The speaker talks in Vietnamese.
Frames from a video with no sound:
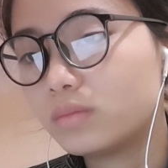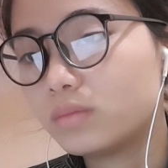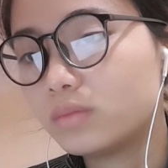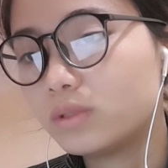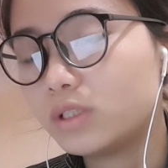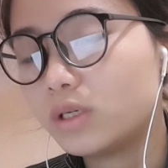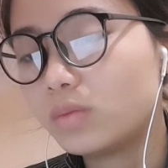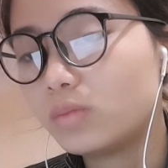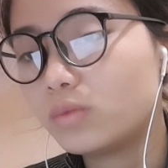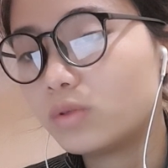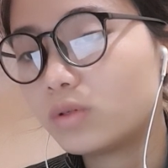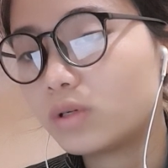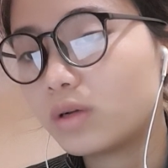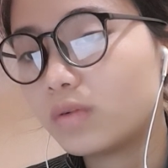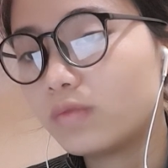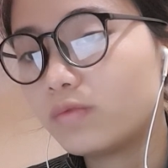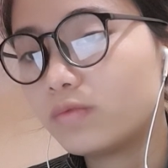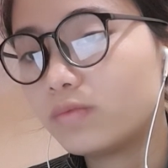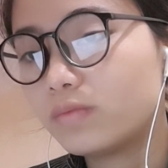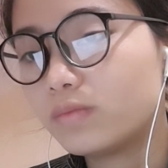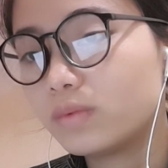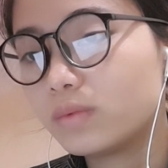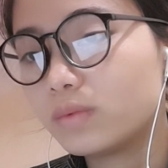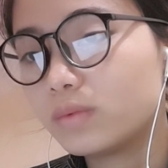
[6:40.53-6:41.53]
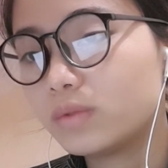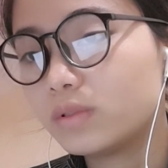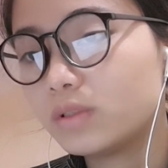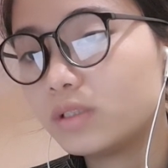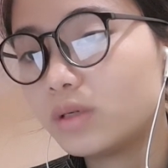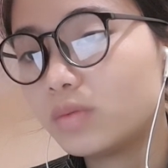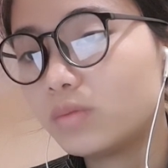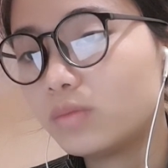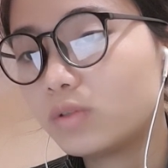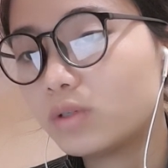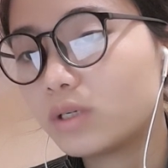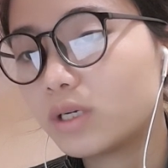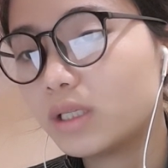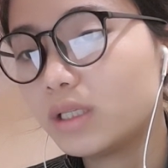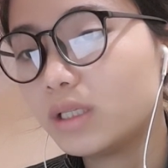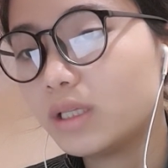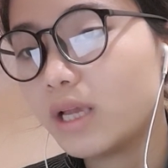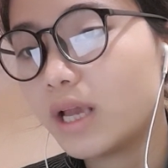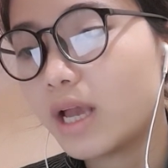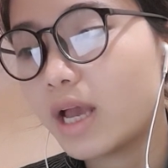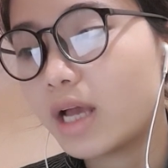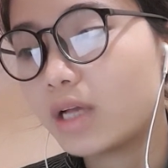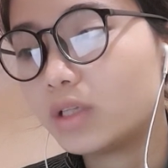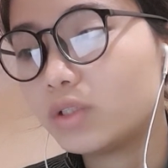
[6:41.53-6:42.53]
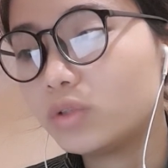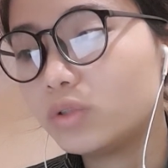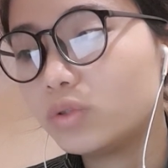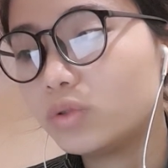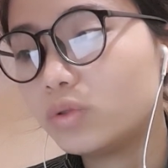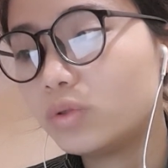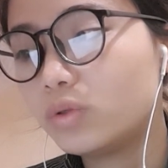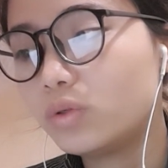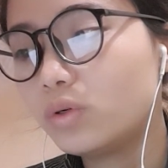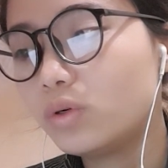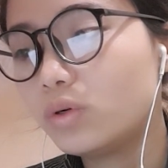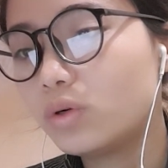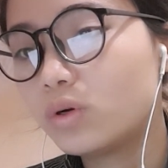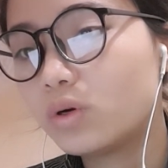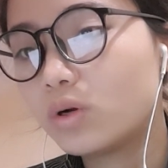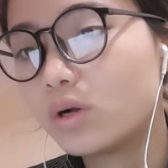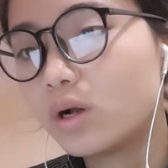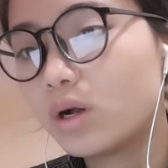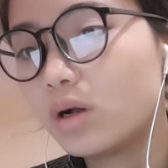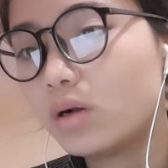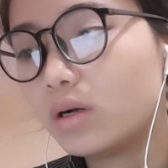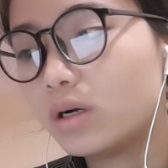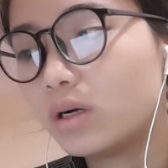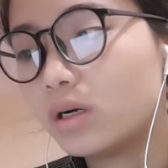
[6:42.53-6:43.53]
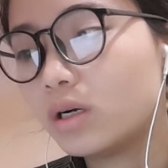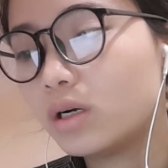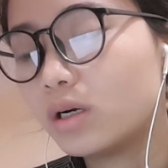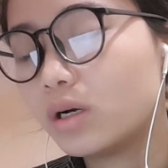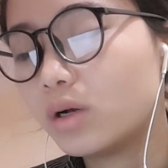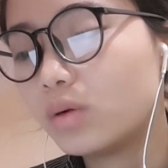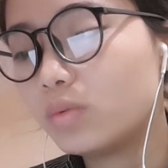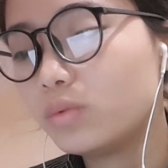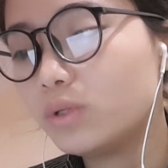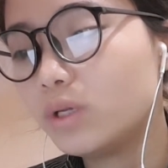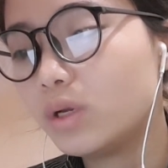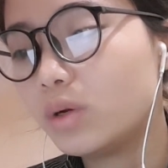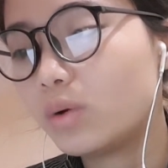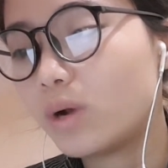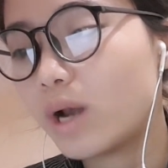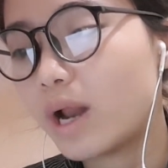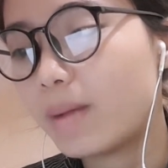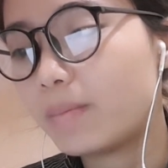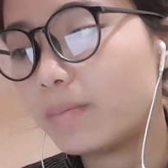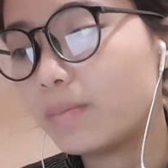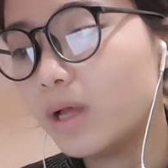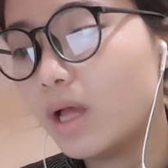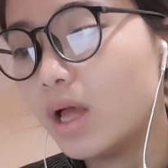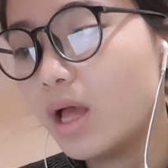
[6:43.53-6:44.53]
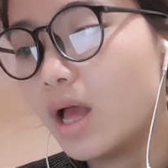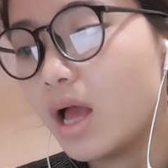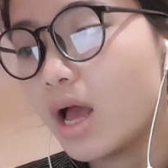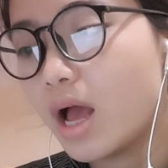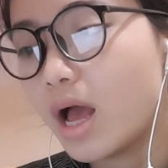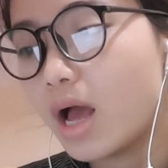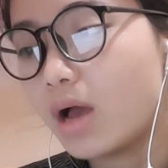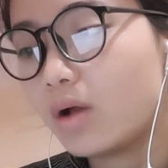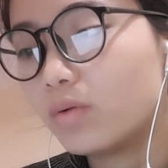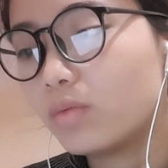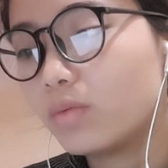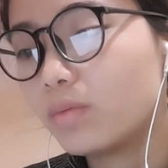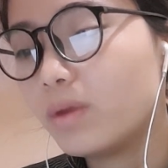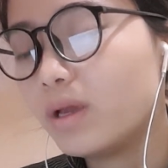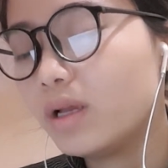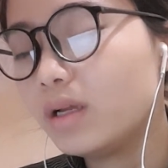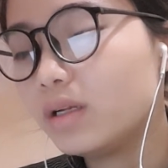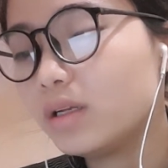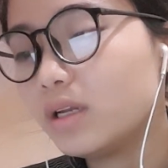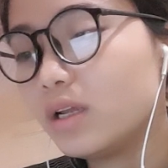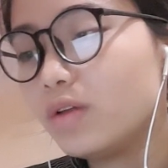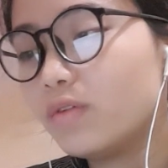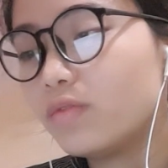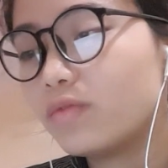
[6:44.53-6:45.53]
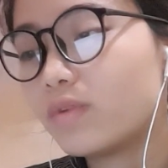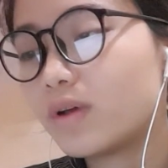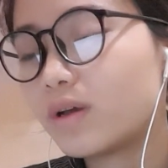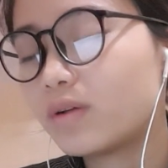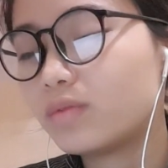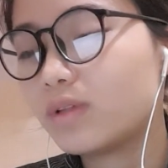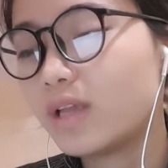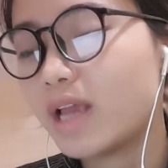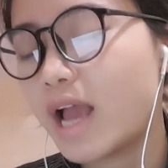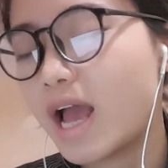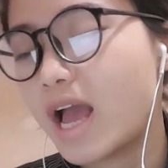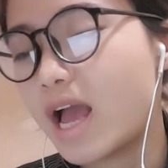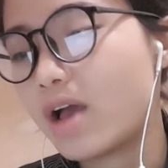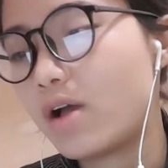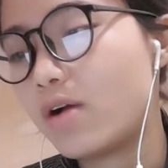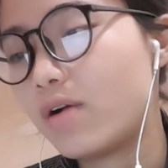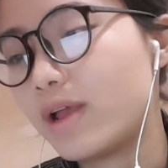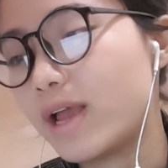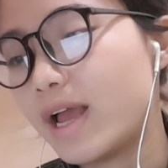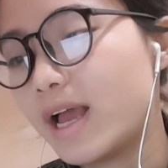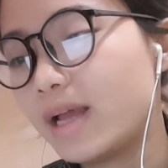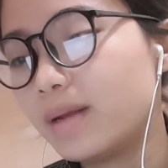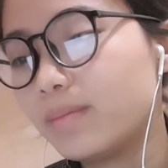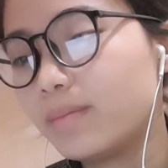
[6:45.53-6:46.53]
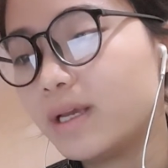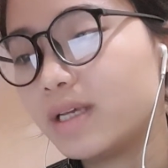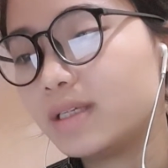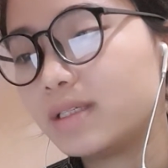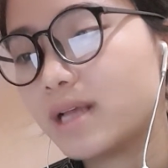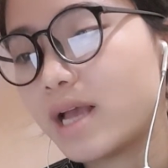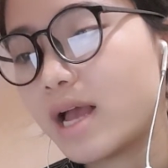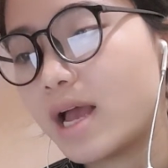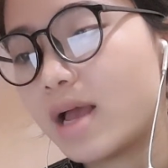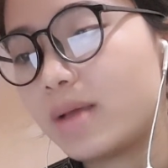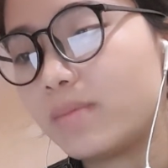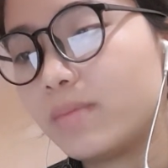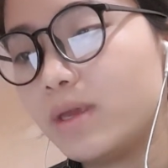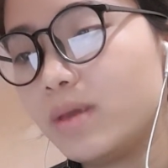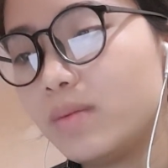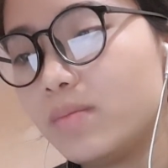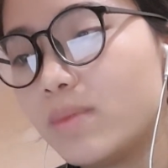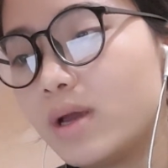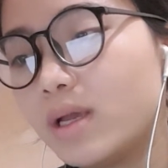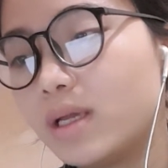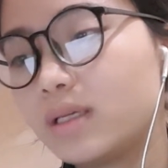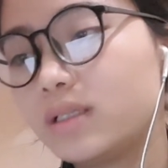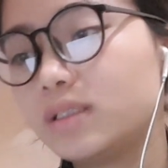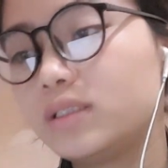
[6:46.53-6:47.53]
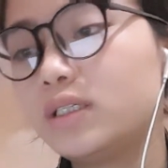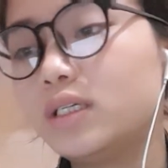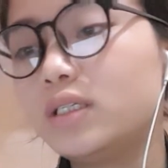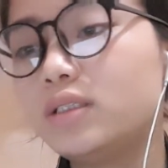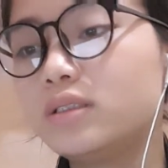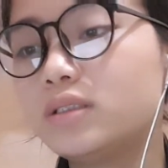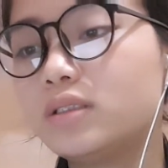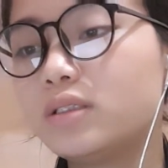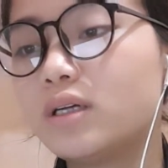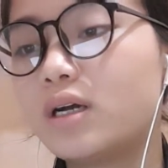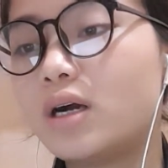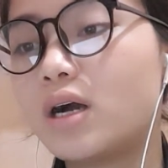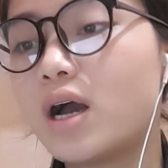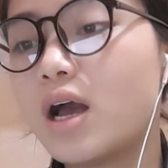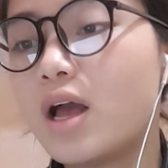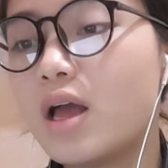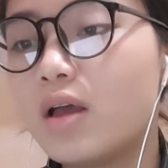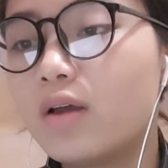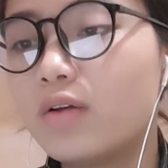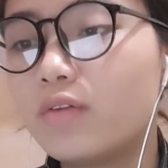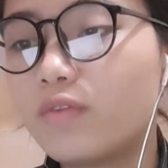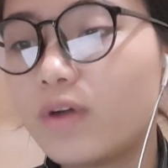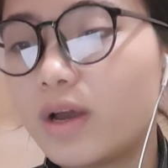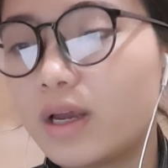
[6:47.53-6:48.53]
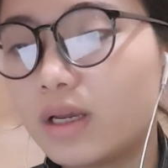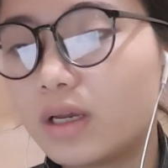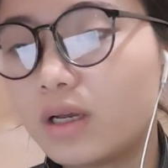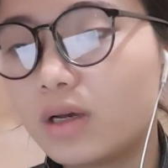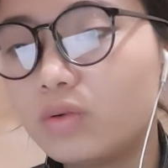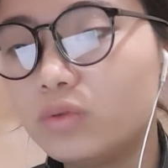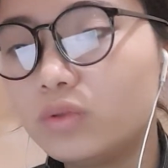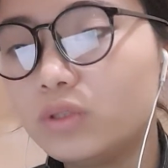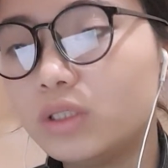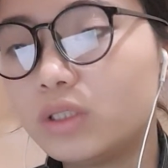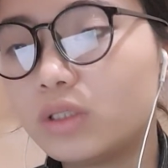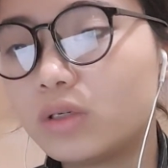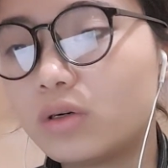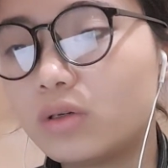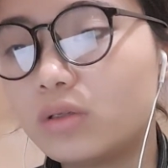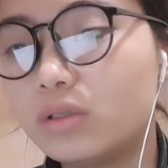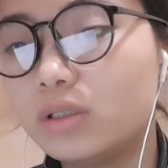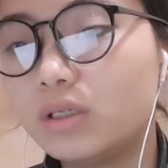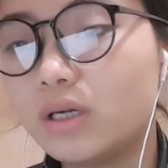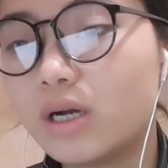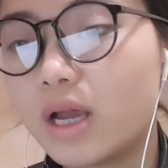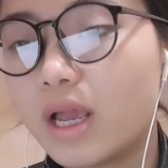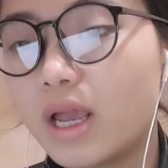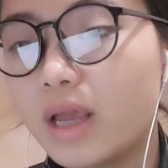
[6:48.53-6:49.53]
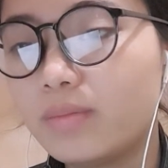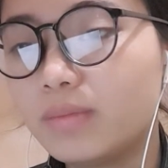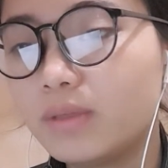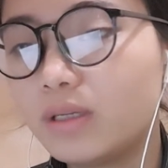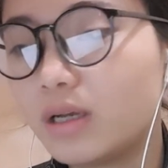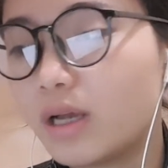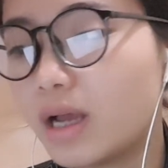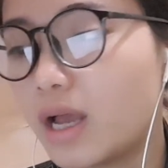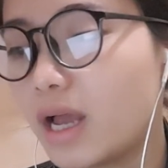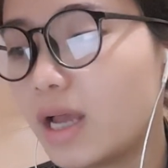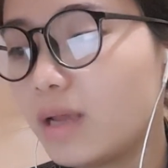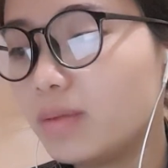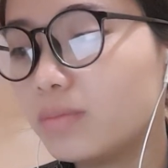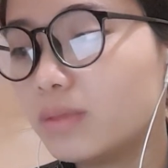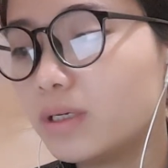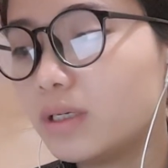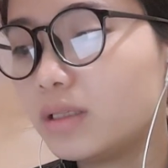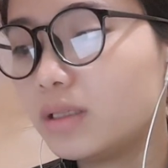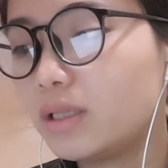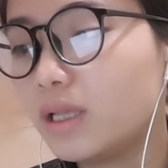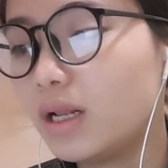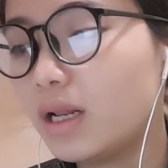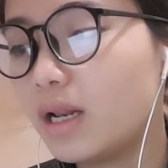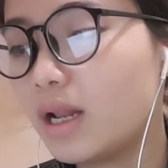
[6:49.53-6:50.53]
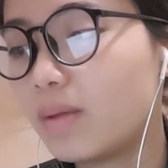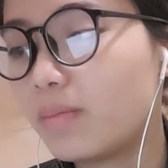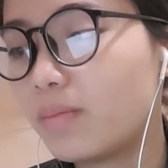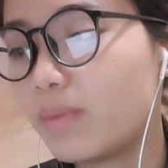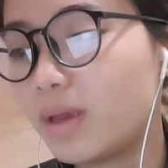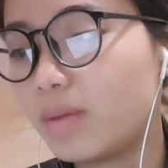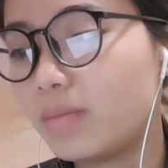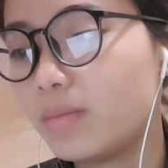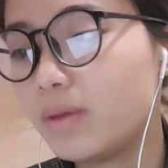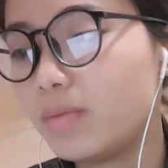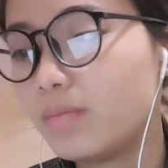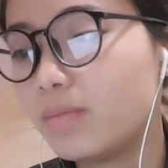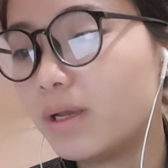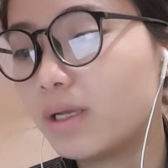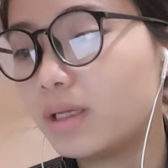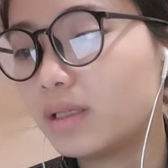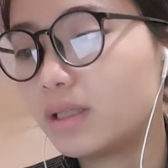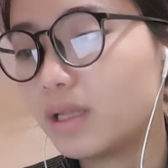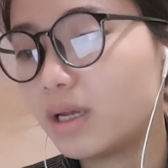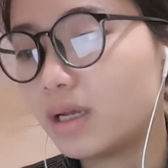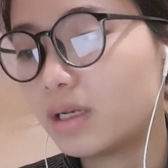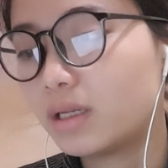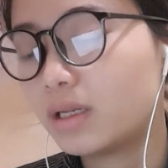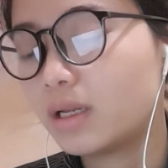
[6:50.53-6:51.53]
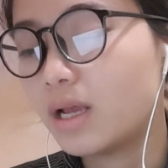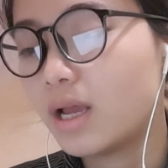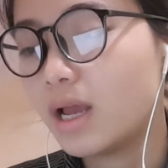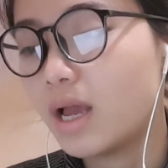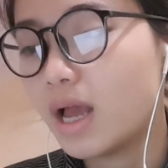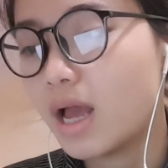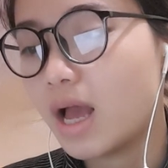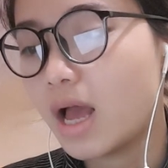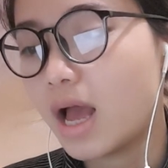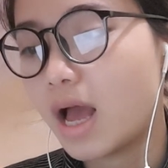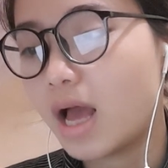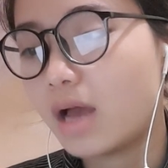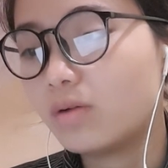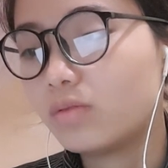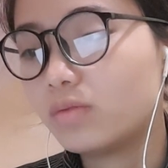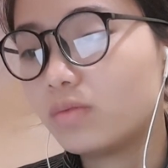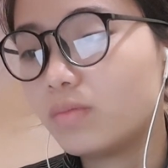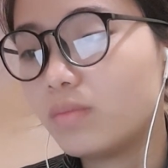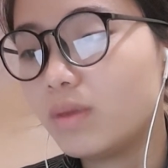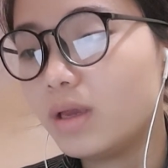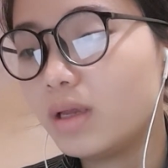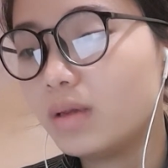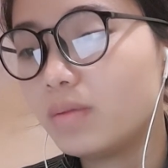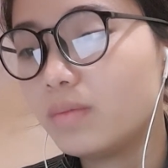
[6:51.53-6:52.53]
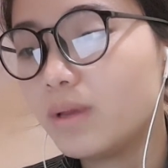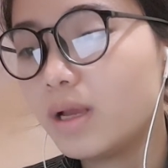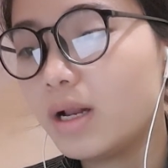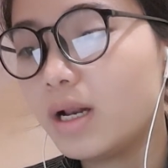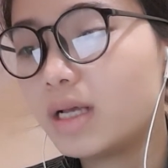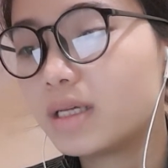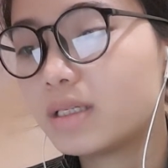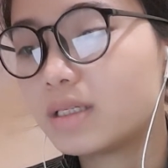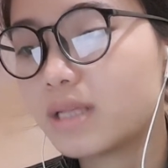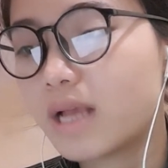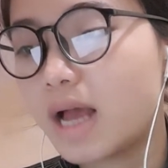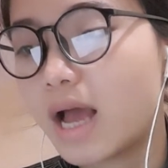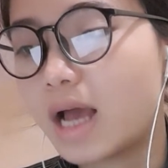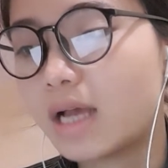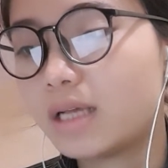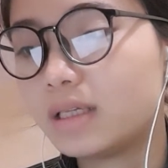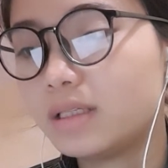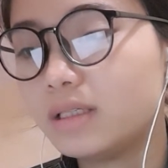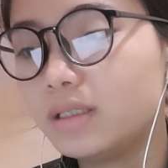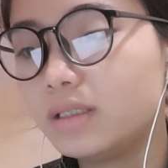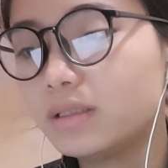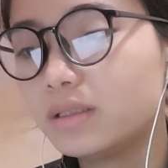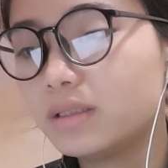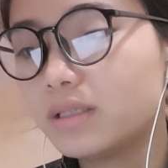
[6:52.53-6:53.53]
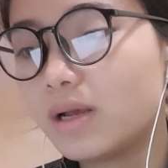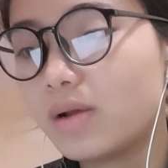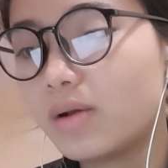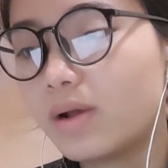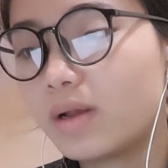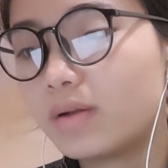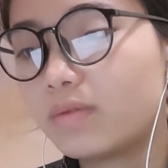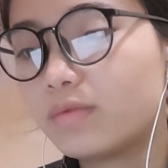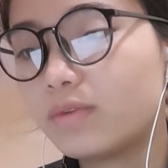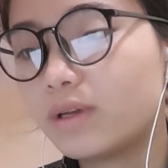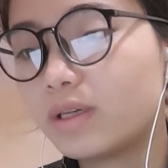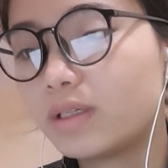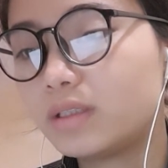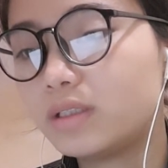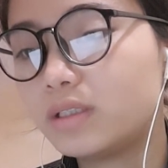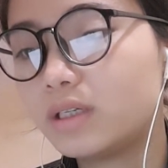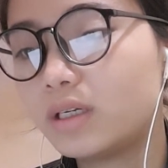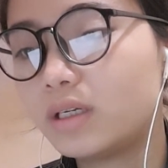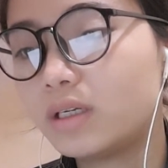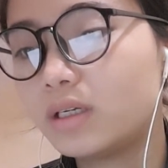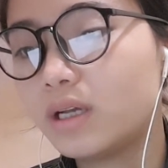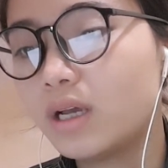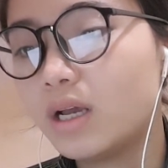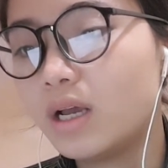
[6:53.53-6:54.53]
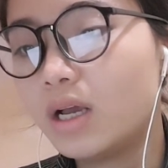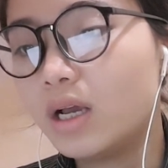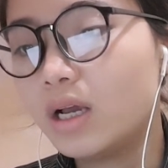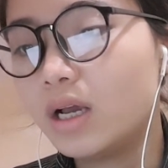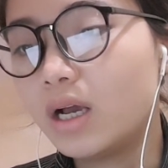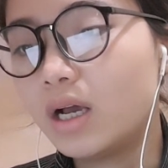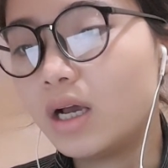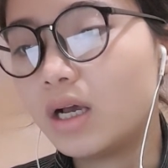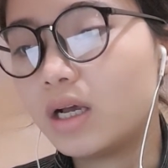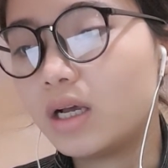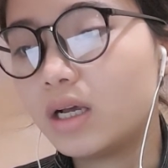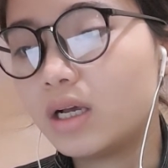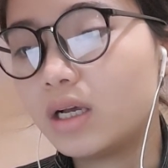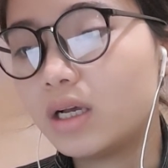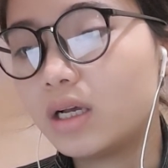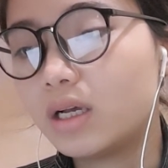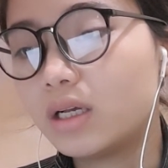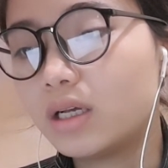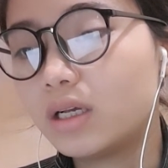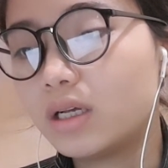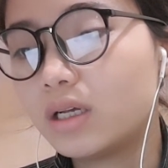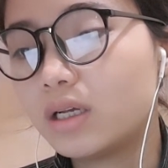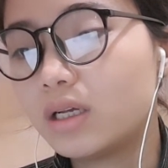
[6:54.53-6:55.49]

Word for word: trong một căn trong một căn nhà chỗ ở không nhiều lắm Hồng Minh đi vào nhà hỏi han mẹ già bị bệnh trên giường. Vài câu chỉ có đứa em thứ hai mới tin là mẹ bị bệnh thật. Hạ Hồng Minh biết là giả nhưng sao hắn vạch trần. À,